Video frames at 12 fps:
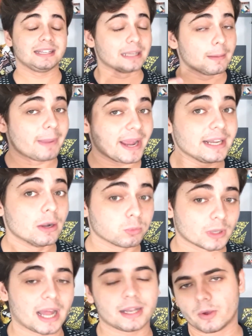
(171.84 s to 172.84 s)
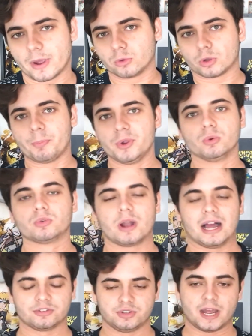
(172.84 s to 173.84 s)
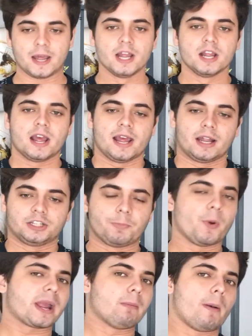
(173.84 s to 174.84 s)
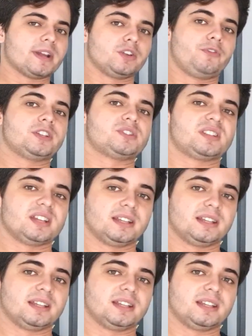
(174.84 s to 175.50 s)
e também não, não é o top 1 no caso, né? De Pokémon é difícil de